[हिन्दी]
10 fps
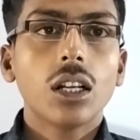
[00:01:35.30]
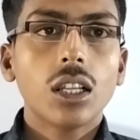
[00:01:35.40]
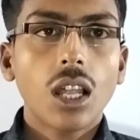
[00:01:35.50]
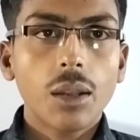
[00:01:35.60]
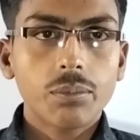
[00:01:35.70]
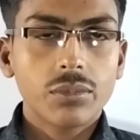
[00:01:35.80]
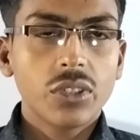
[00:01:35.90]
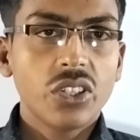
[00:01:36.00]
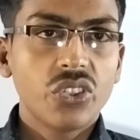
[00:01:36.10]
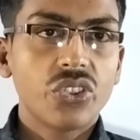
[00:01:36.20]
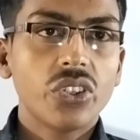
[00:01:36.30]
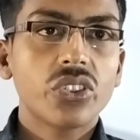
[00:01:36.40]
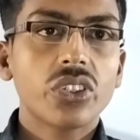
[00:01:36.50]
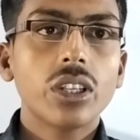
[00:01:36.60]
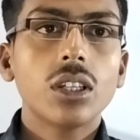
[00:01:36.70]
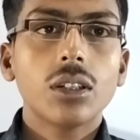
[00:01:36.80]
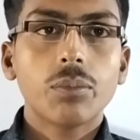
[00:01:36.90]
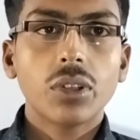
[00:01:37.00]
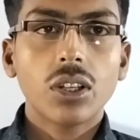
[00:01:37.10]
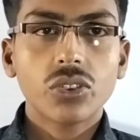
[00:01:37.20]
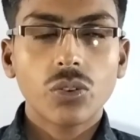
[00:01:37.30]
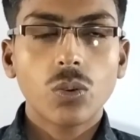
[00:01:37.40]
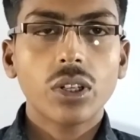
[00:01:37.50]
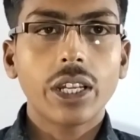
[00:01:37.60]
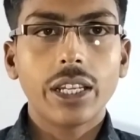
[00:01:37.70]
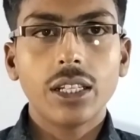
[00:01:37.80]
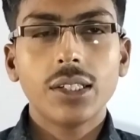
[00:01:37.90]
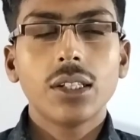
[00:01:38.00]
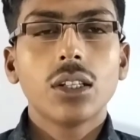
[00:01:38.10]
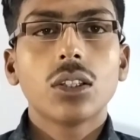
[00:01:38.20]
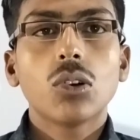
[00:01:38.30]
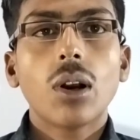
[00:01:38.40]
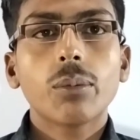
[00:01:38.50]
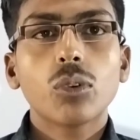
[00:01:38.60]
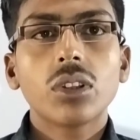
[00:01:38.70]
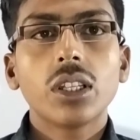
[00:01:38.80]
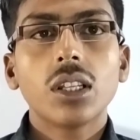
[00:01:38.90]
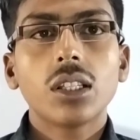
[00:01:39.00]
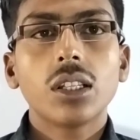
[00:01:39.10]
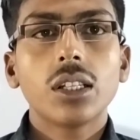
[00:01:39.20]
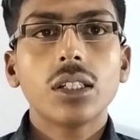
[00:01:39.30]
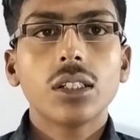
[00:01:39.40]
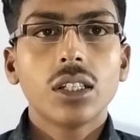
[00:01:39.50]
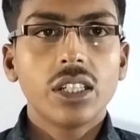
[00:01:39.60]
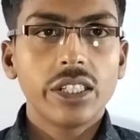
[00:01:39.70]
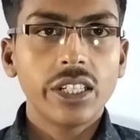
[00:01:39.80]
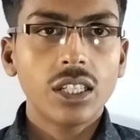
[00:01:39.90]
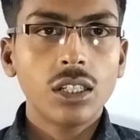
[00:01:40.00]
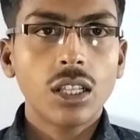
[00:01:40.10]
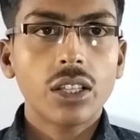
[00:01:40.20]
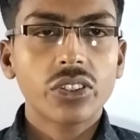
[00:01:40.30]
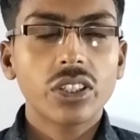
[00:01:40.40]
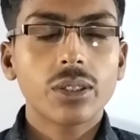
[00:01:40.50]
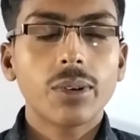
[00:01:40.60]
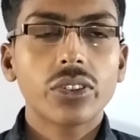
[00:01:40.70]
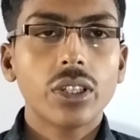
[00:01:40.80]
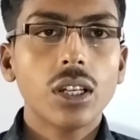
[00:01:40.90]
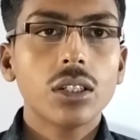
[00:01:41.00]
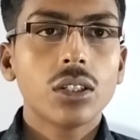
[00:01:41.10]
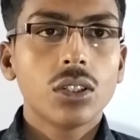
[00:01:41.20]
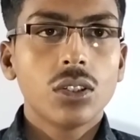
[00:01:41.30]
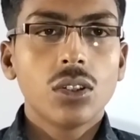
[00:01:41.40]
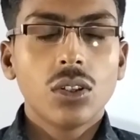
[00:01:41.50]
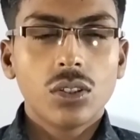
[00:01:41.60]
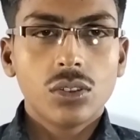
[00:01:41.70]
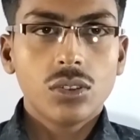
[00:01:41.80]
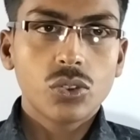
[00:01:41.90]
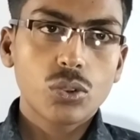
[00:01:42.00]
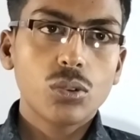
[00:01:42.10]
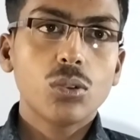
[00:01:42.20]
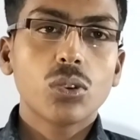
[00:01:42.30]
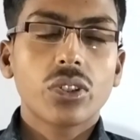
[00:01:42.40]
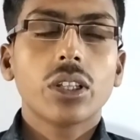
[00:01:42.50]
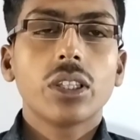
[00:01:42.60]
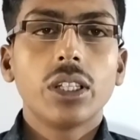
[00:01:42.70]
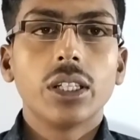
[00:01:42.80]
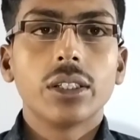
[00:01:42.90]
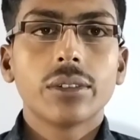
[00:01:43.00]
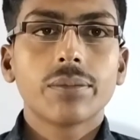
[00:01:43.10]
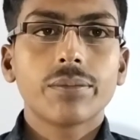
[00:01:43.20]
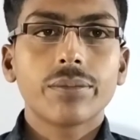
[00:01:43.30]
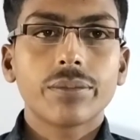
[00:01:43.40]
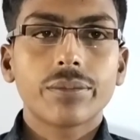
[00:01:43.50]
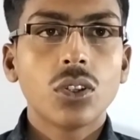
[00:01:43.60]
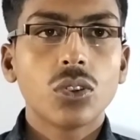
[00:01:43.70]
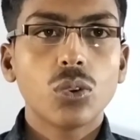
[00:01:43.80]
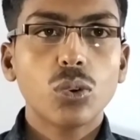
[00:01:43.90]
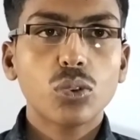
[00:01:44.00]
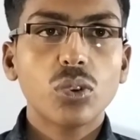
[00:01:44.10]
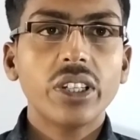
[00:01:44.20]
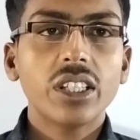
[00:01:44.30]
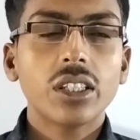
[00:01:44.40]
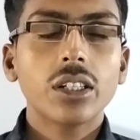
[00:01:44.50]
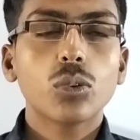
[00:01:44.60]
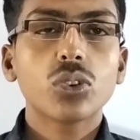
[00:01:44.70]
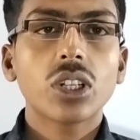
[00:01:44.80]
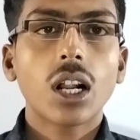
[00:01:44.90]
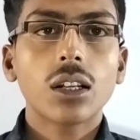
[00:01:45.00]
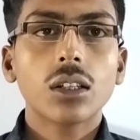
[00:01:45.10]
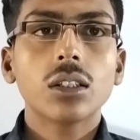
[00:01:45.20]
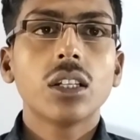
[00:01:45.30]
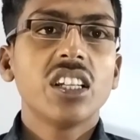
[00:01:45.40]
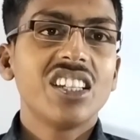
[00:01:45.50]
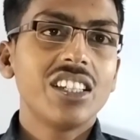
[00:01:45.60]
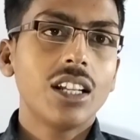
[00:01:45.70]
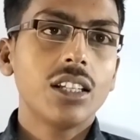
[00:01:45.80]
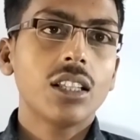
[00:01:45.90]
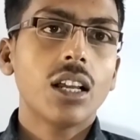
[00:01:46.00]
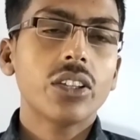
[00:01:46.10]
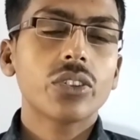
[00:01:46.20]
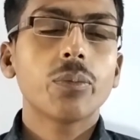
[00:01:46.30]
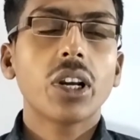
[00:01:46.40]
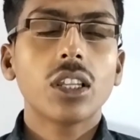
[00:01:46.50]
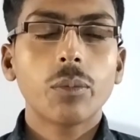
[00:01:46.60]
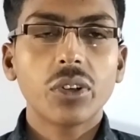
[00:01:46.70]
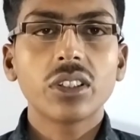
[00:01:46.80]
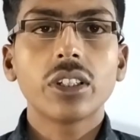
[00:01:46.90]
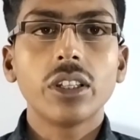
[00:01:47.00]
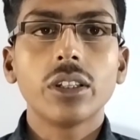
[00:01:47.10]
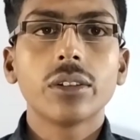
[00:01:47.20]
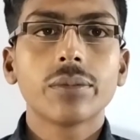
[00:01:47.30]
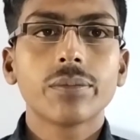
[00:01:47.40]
अगर आप 60 प्लस हो गए हैं तो आपको धीरे धीरे हियरिंग लॉस की समस्या शुरू हो सकती है दोस्तों ये थे कुछ कारण हियरिंग लॉस बहरेपन की